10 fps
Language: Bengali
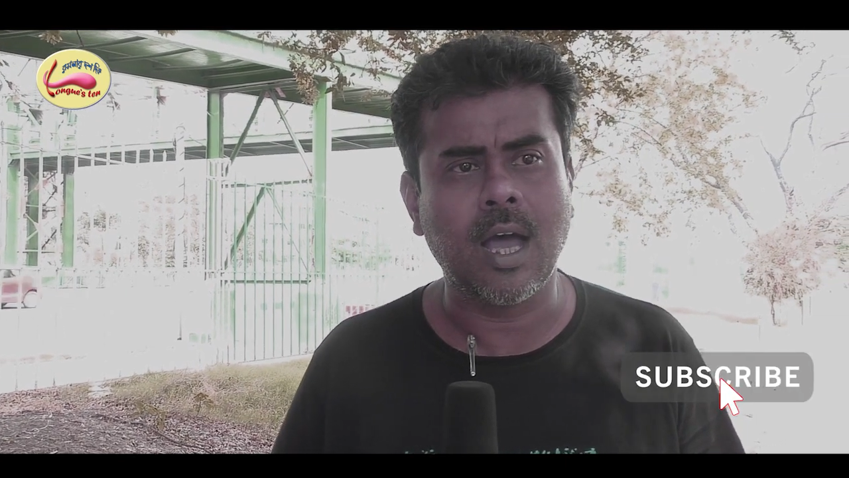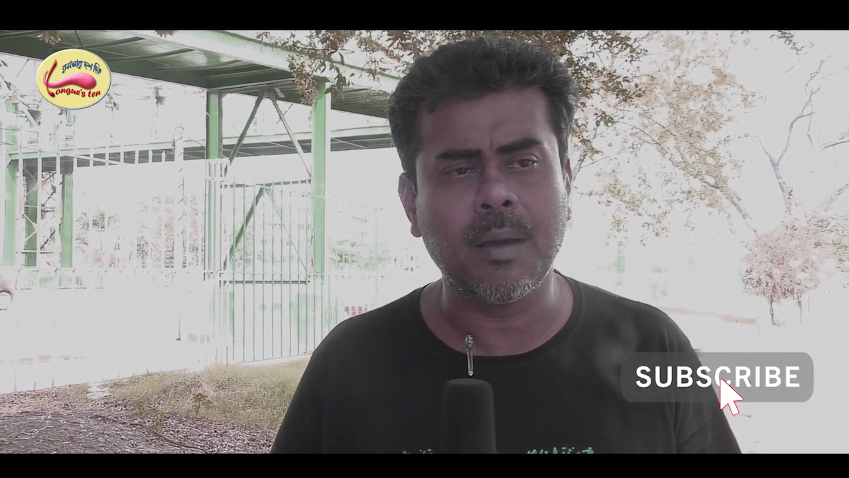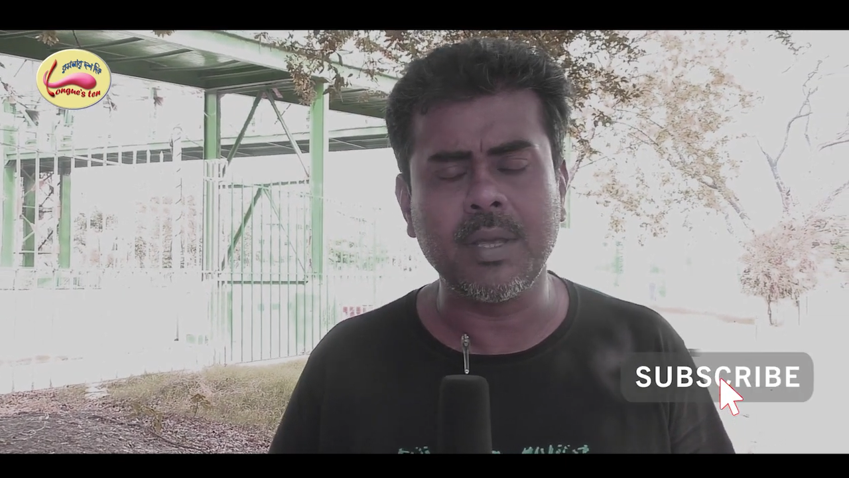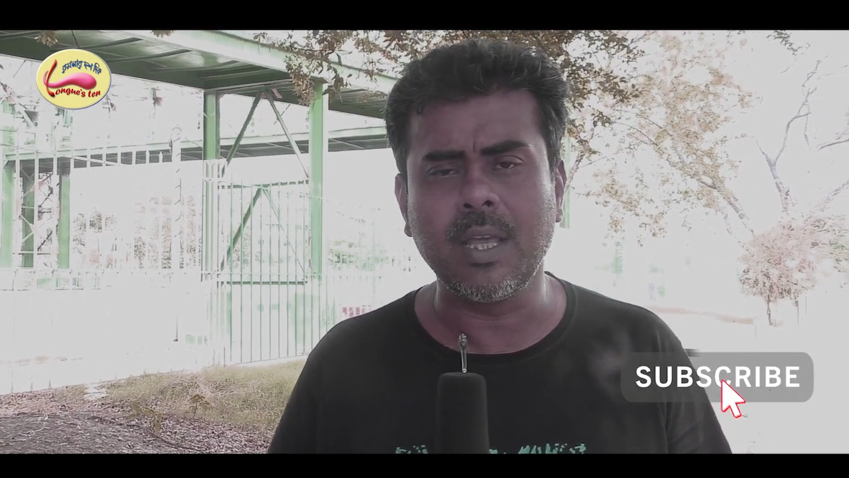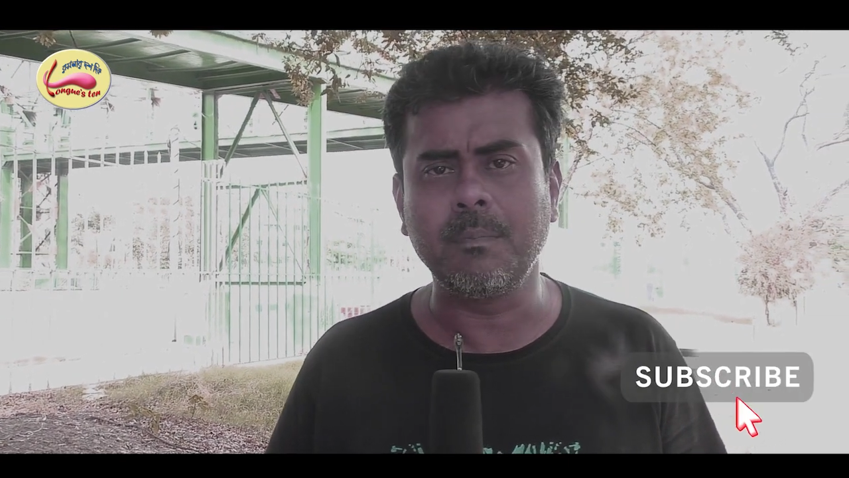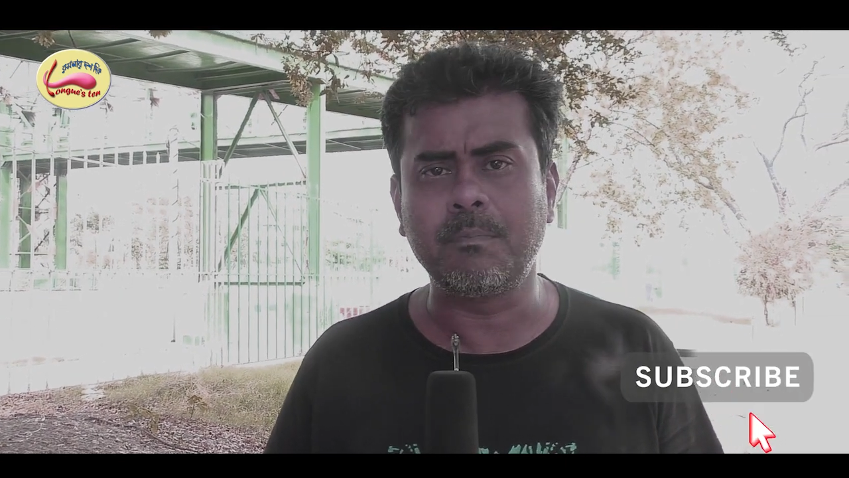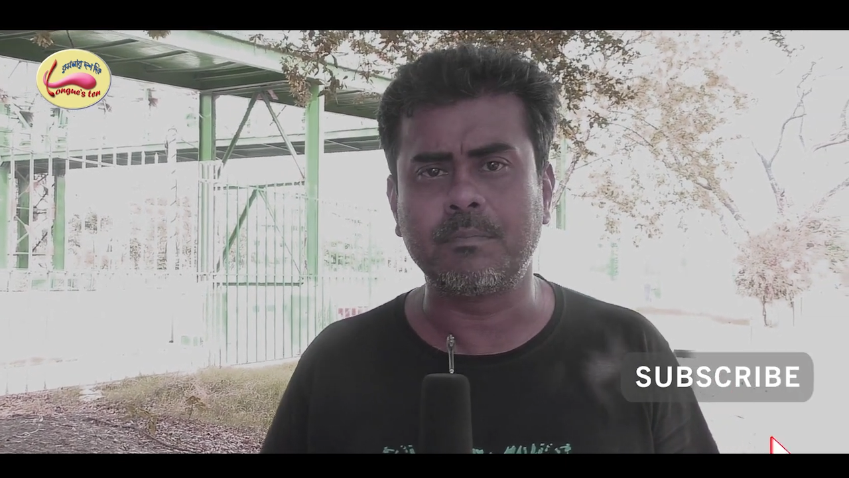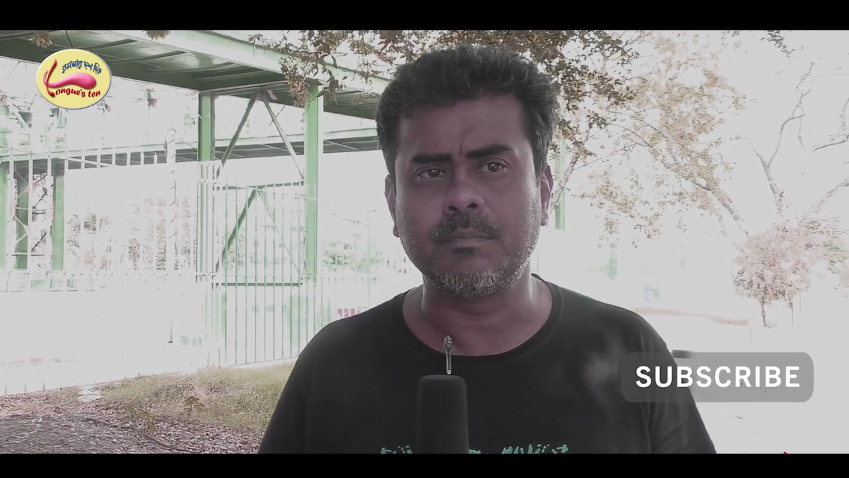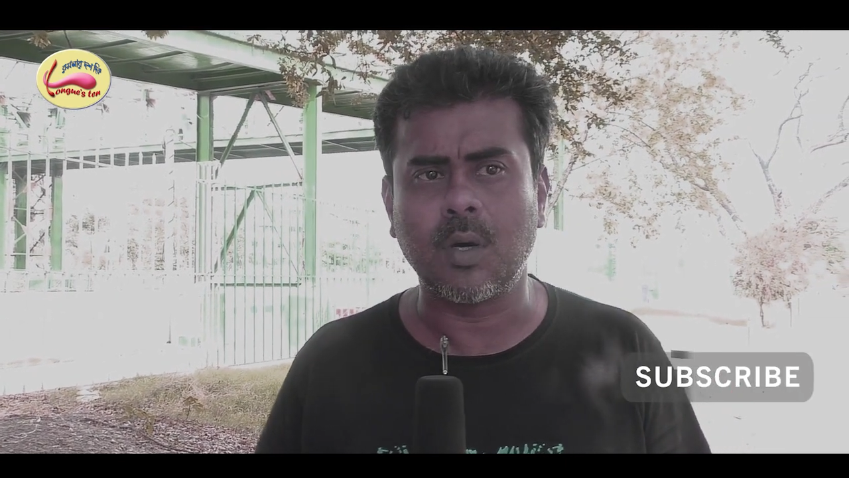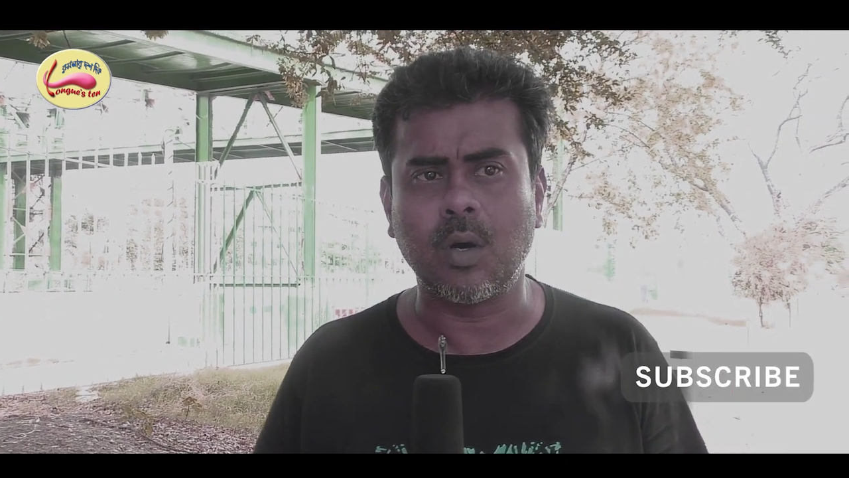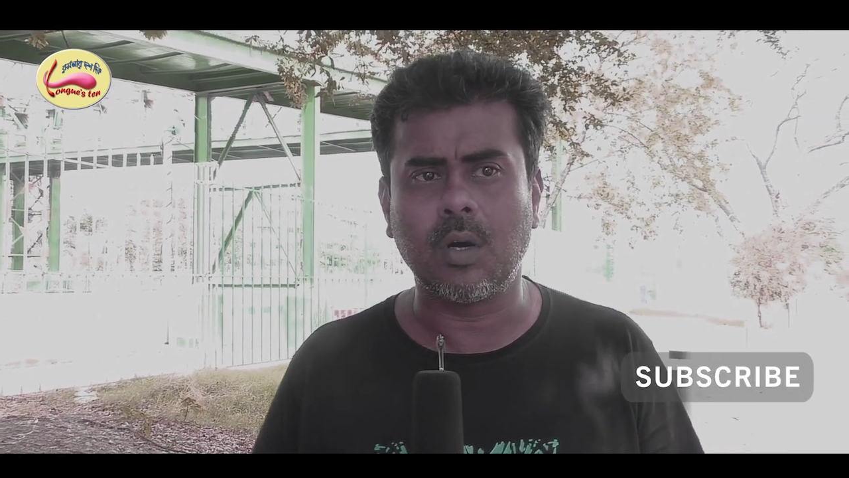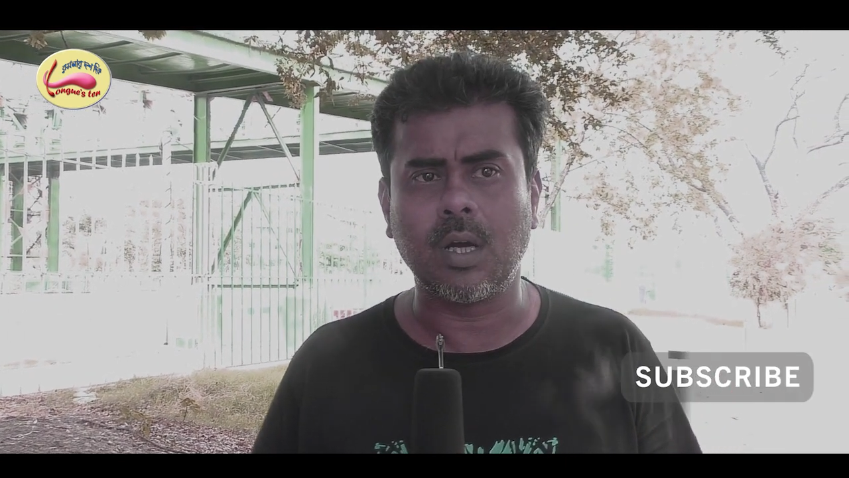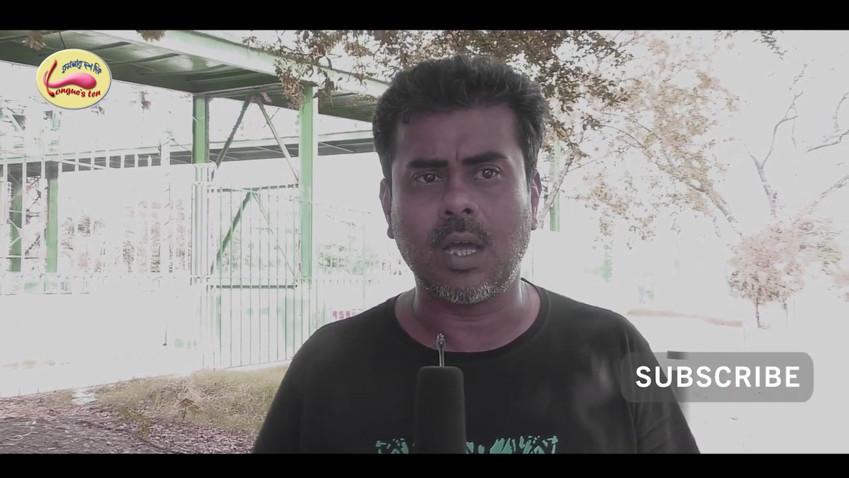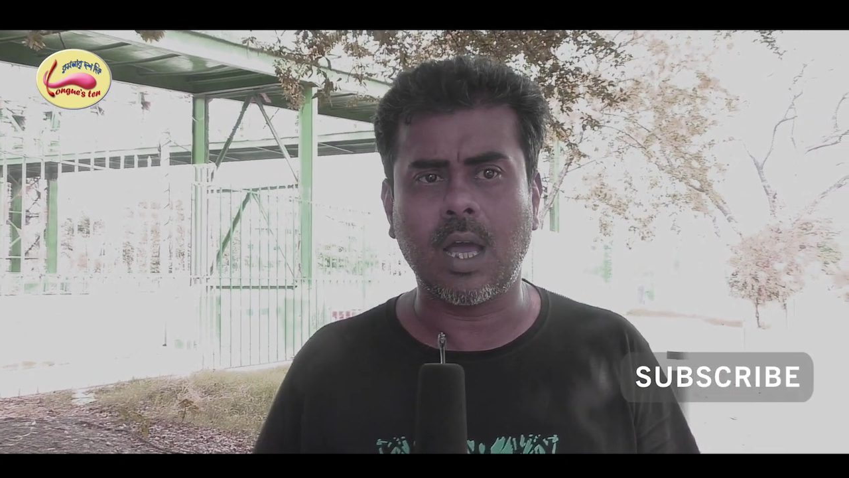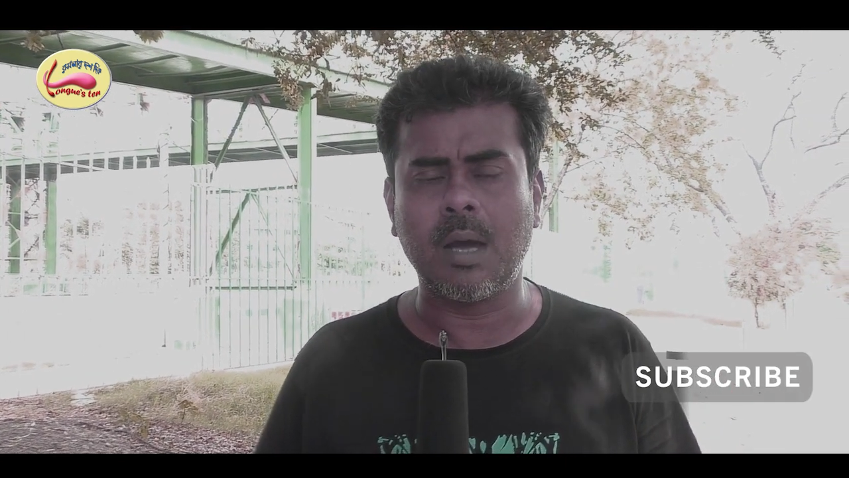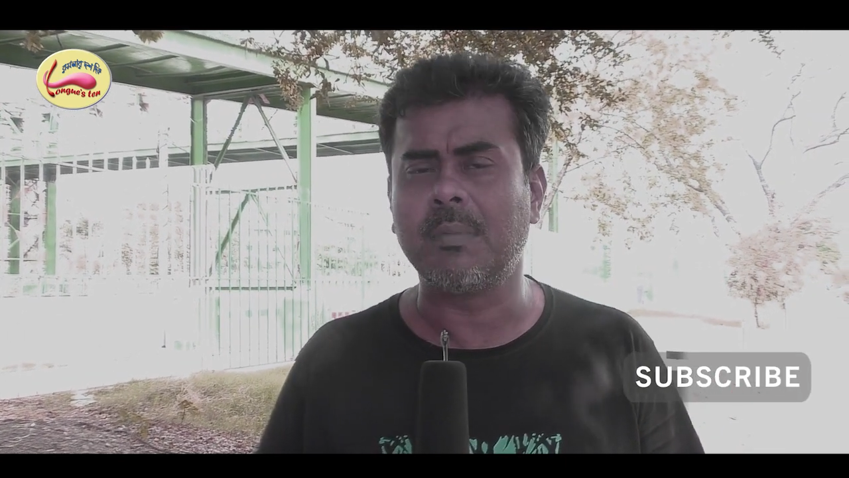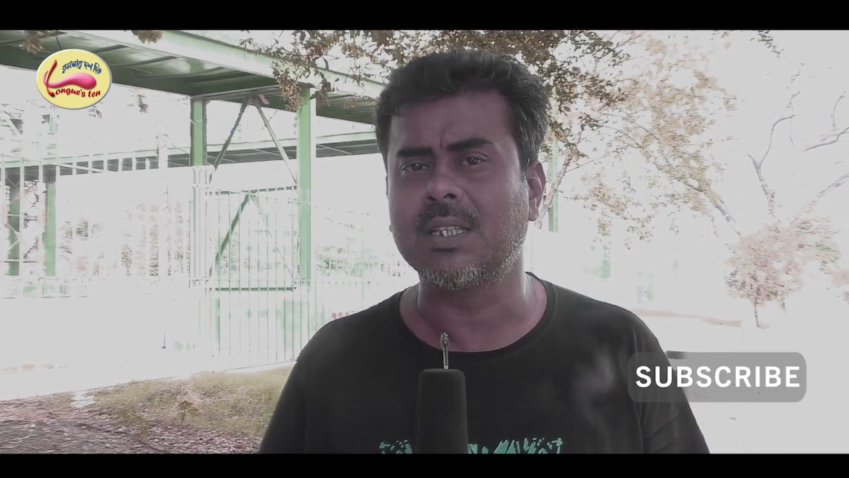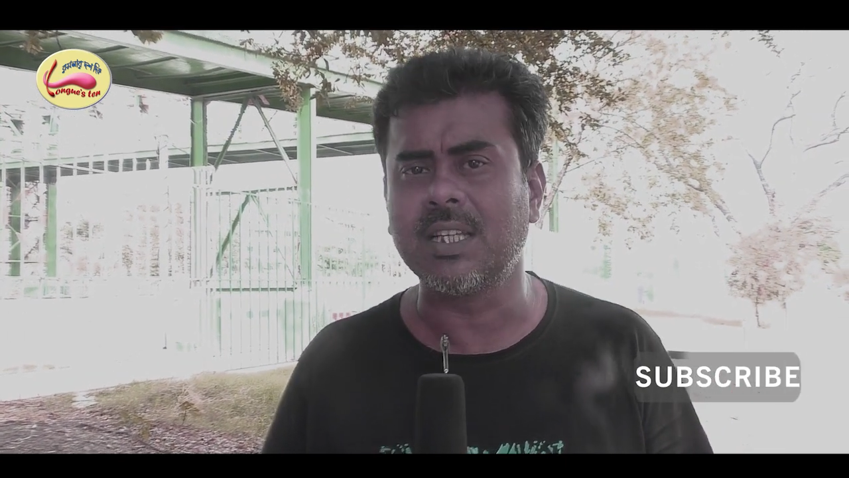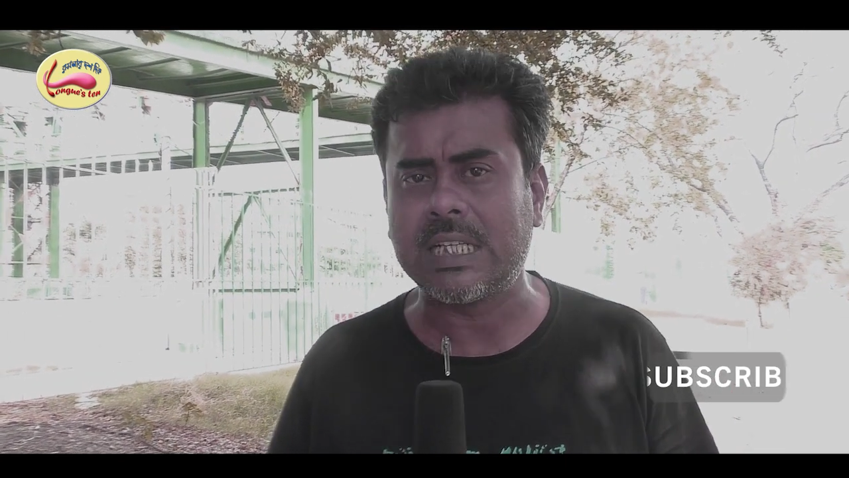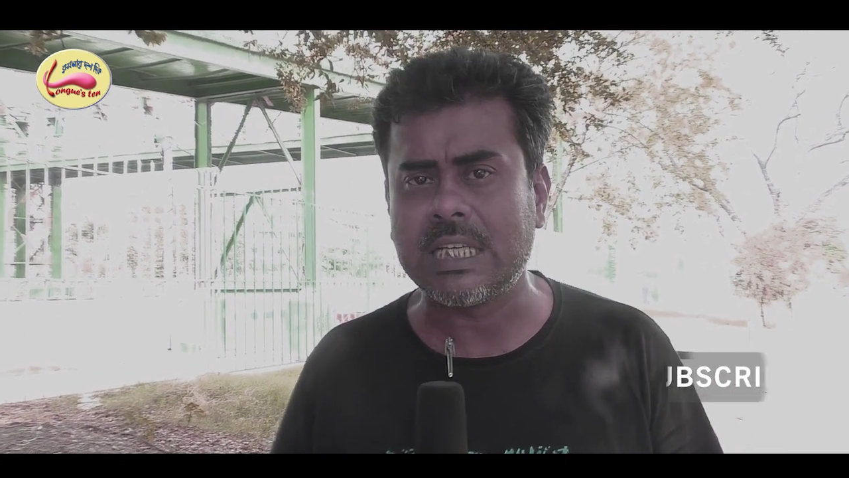আমি আমাদের